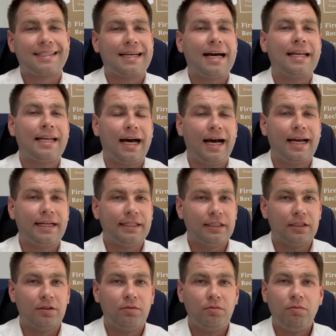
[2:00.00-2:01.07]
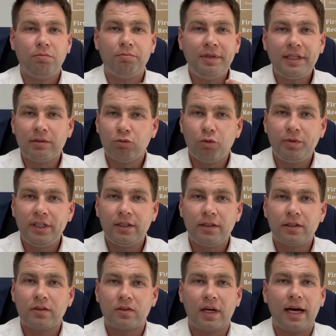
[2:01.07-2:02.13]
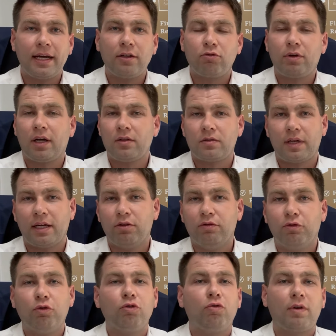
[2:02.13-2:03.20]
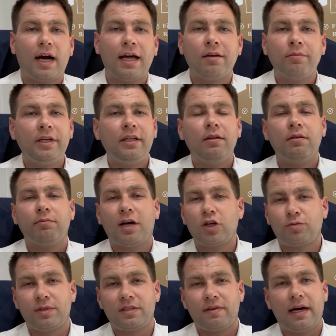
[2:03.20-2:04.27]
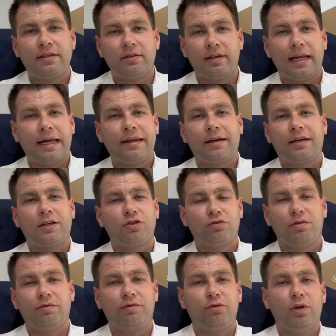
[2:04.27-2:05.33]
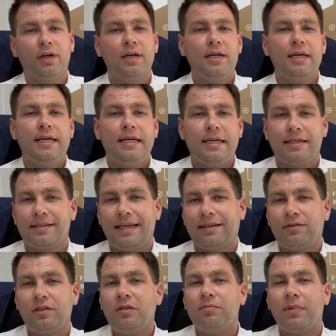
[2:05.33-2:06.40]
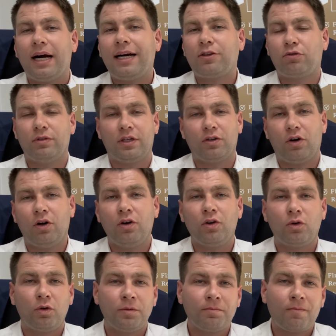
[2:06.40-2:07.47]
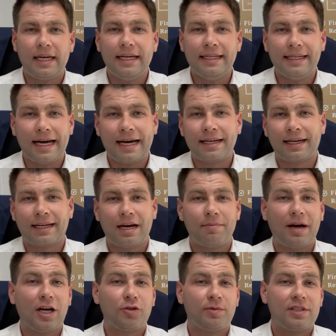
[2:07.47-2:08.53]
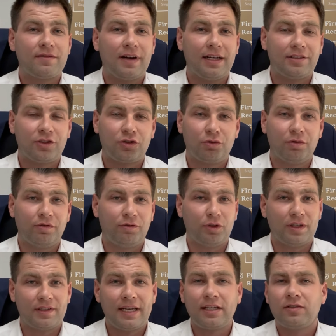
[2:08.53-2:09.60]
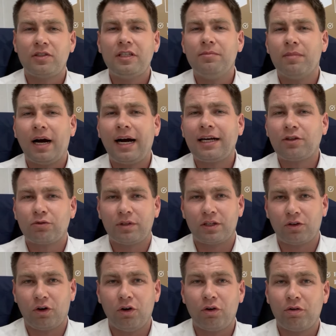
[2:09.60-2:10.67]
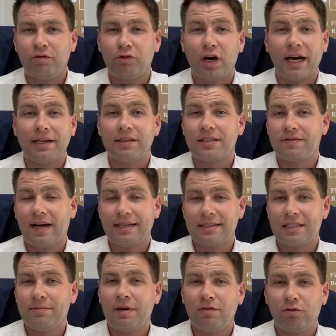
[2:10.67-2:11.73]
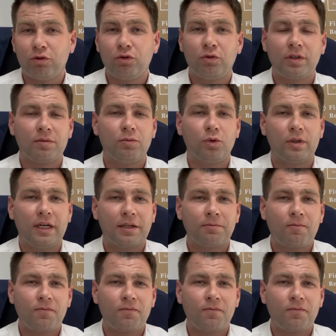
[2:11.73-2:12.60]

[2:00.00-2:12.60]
kann eine Mietimmobilie sein, du kannst eine Wohnung anmieten, beispielsweise in Lanaka schon für 6, 7, 800 Euro. In Lanaka beispielsweise schon für 6, 7, 800 Euro für eine Zwei-Zimmer-Wohnung im Monat.